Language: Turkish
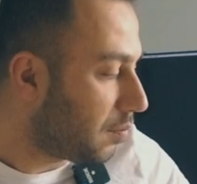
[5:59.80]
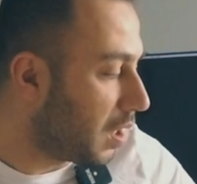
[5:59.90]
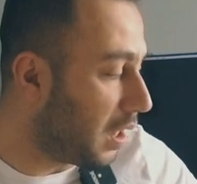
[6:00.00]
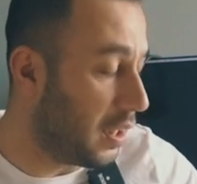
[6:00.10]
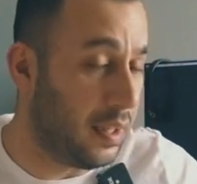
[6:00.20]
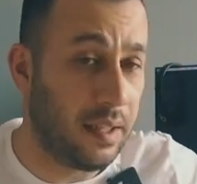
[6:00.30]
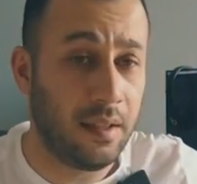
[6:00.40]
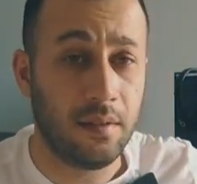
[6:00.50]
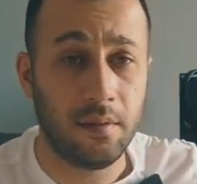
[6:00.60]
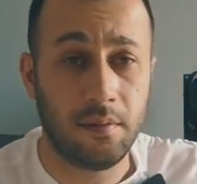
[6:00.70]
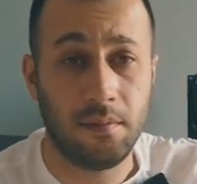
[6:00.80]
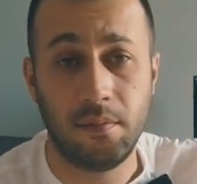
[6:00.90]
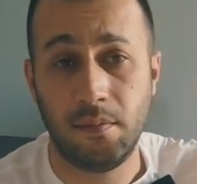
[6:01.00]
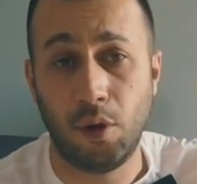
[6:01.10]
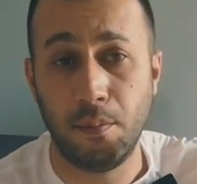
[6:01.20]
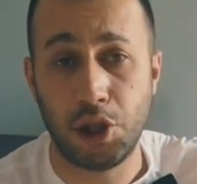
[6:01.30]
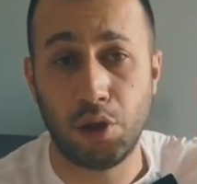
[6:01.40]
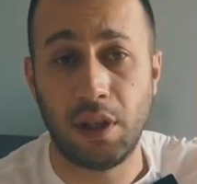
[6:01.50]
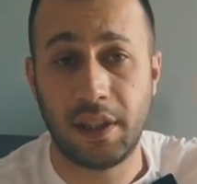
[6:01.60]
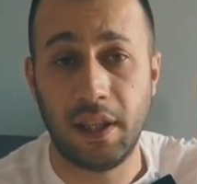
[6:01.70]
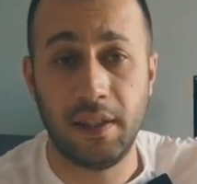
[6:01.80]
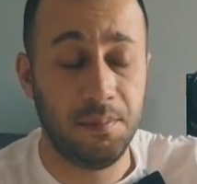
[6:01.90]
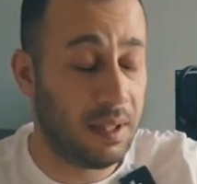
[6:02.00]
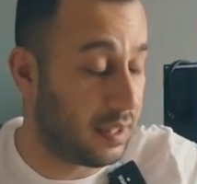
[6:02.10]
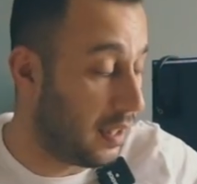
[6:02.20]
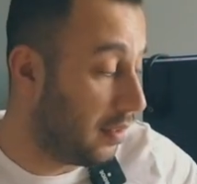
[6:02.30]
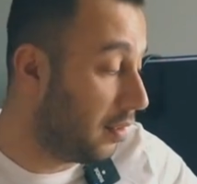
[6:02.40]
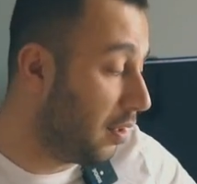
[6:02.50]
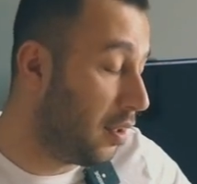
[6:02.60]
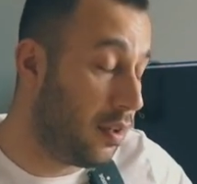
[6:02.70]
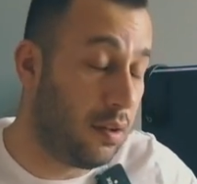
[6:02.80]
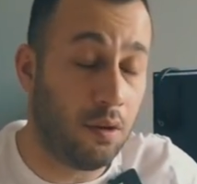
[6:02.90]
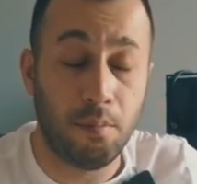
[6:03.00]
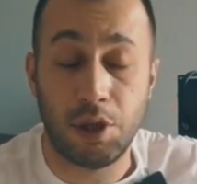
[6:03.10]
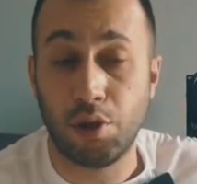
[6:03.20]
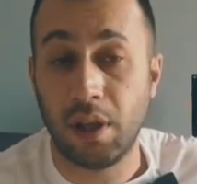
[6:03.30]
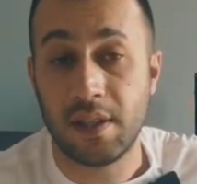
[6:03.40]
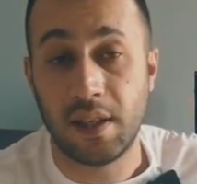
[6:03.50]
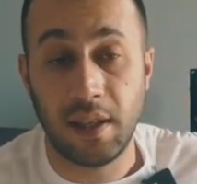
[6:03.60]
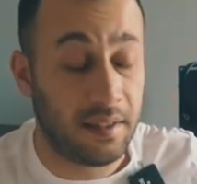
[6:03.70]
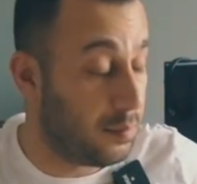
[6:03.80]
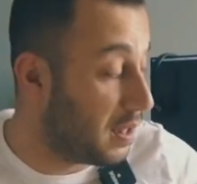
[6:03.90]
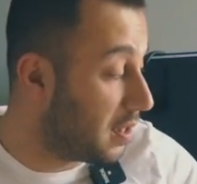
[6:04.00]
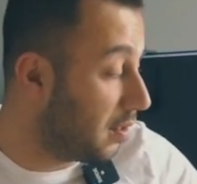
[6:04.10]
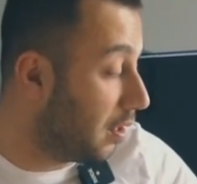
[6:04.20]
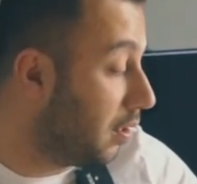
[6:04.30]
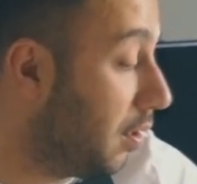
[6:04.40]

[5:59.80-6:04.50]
Haliyle 15 dolar kar edeyim derken 15 dolar zarar ettim aslında.